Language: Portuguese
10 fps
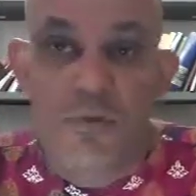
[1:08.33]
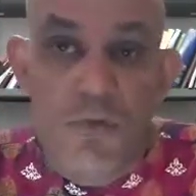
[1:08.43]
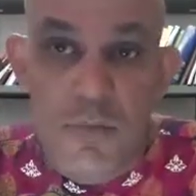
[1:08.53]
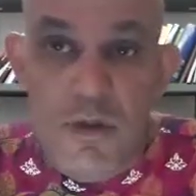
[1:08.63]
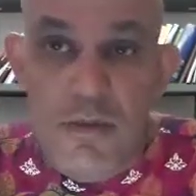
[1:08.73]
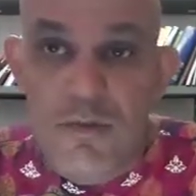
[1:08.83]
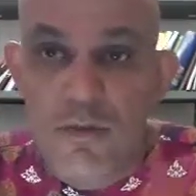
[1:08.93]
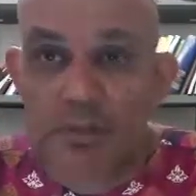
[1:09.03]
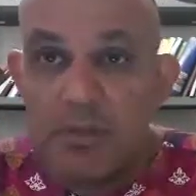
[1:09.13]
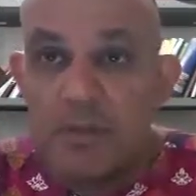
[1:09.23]
de
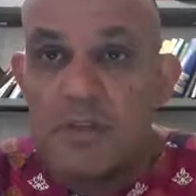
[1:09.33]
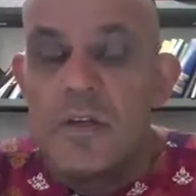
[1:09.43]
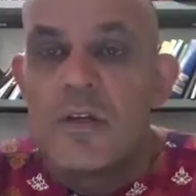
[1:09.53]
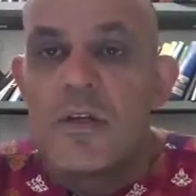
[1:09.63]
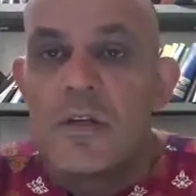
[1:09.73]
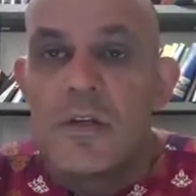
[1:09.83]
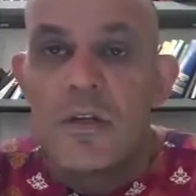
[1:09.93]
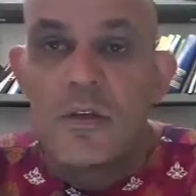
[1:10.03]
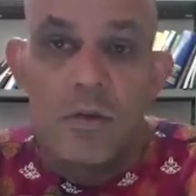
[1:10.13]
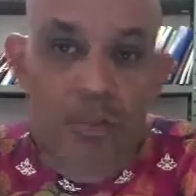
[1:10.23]
planos,
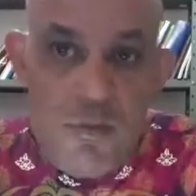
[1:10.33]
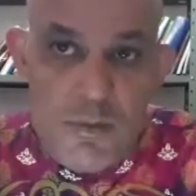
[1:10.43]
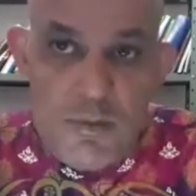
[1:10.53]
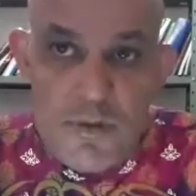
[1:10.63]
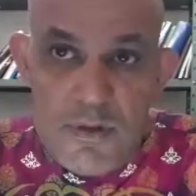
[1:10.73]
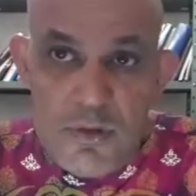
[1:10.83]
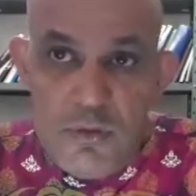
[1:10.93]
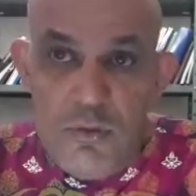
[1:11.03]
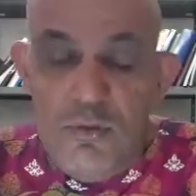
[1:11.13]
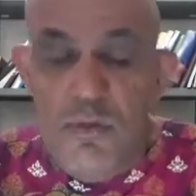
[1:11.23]
é, como nós estamos falando de
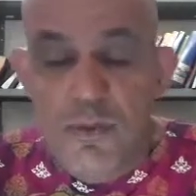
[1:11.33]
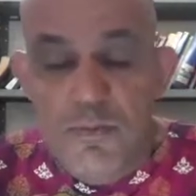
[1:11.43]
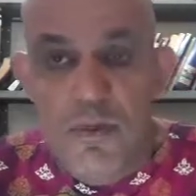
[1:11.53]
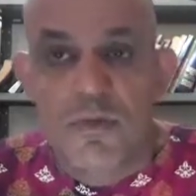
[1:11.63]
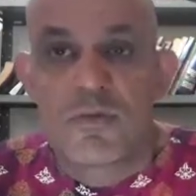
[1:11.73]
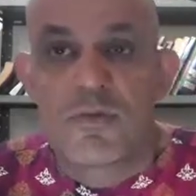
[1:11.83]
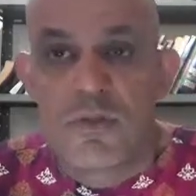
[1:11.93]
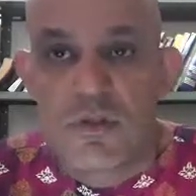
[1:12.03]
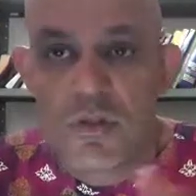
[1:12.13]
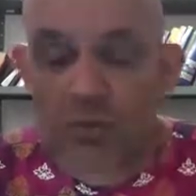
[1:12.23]
cultura, de planos
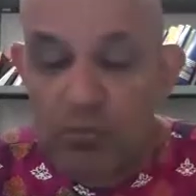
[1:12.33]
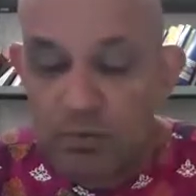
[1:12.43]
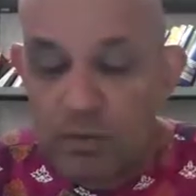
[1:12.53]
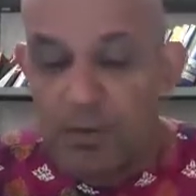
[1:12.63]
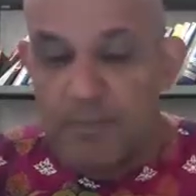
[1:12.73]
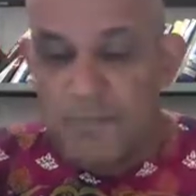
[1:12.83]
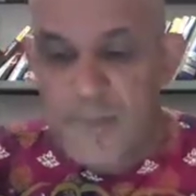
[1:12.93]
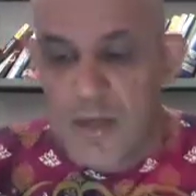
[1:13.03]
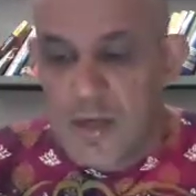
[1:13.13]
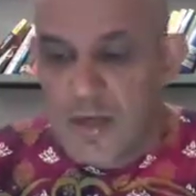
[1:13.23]
de cultura.
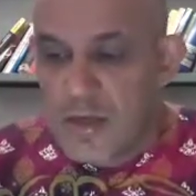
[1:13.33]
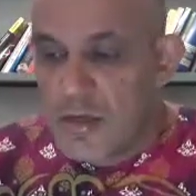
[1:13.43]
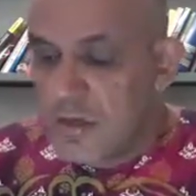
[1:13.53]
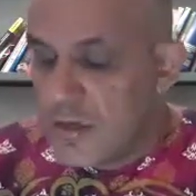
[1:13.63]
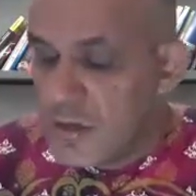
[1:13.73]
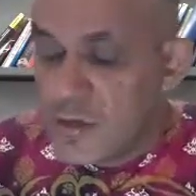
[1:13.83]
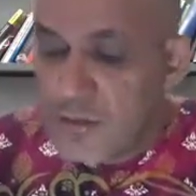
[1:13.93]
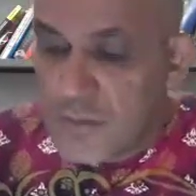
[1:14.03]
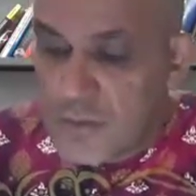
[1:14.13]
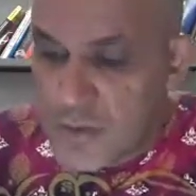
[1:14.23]

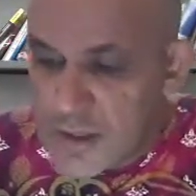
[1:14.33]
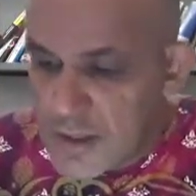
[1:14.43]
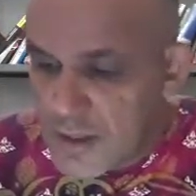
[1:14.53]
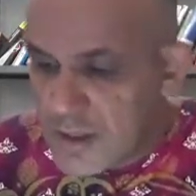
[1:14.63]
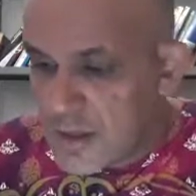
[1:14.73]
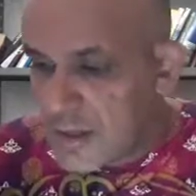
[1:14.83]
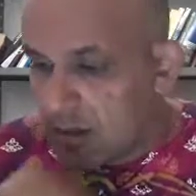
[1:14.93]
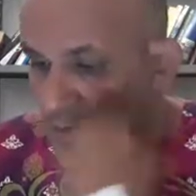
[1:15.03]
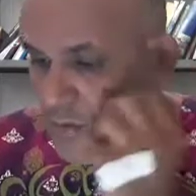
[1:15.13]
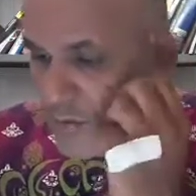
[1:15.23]
Então, é,
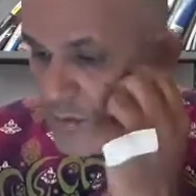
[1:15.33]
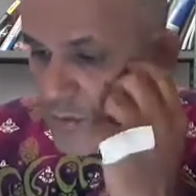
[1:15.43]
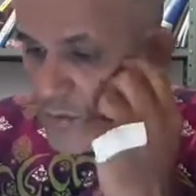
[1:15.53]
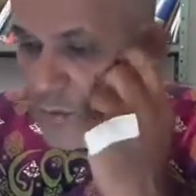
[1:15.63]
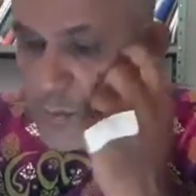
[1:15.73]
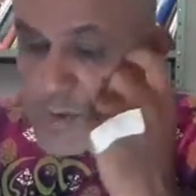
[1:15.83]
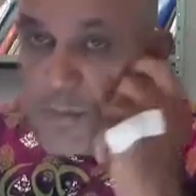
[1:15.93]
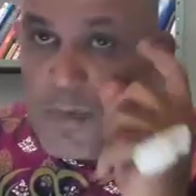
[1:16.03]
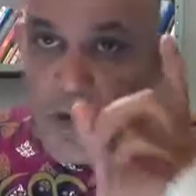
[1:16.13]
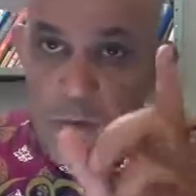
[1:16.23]
o
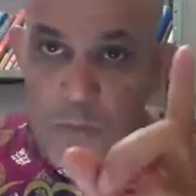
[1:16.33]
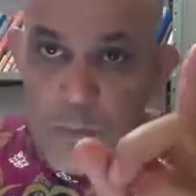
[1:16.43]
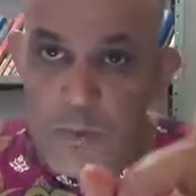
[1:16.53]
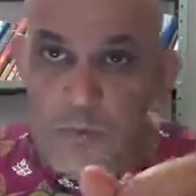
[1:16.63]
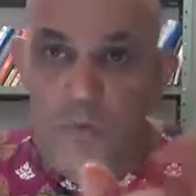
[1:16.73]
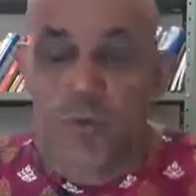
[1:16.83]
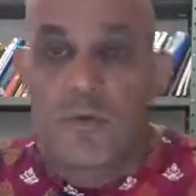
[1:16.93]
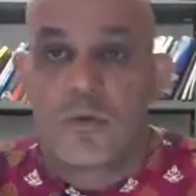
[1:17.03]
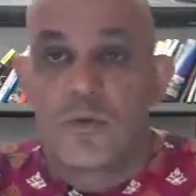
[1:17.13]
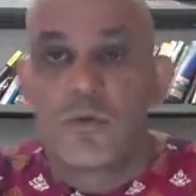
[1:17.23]
primeiro ponto
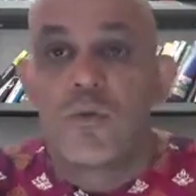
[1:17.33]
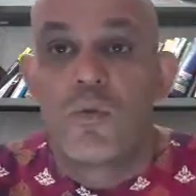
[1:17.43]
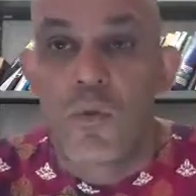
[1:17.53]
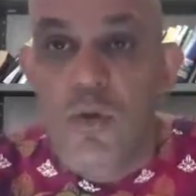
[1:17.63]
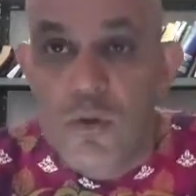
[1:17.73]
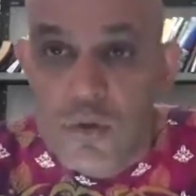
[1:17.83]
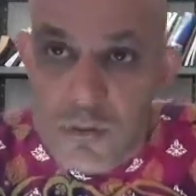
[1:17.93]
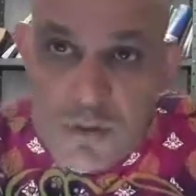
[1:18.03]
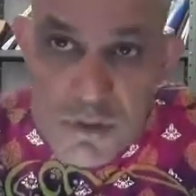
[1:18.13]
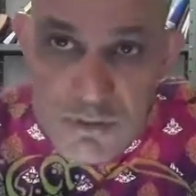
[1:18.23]
do fórum que
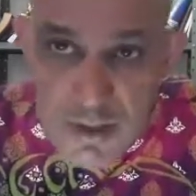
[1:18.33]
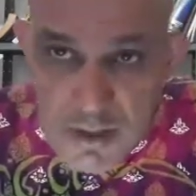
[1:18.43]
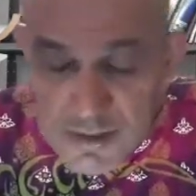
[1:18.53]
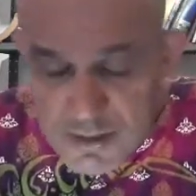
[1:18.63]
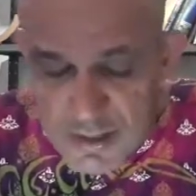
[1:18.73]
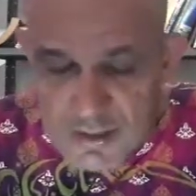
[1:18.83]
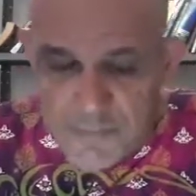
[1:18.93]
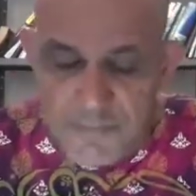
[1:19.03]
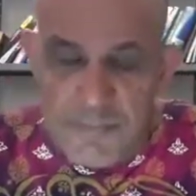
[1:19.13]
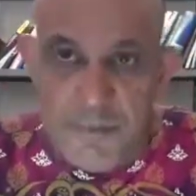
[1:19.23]
você vai realizar,
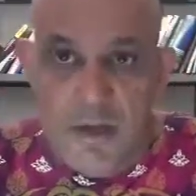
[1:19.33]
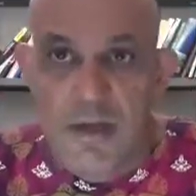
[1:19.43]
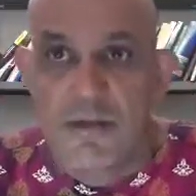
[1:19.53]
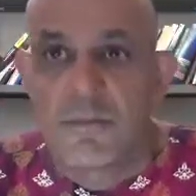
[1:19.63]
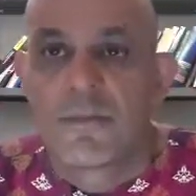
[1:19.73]
tá?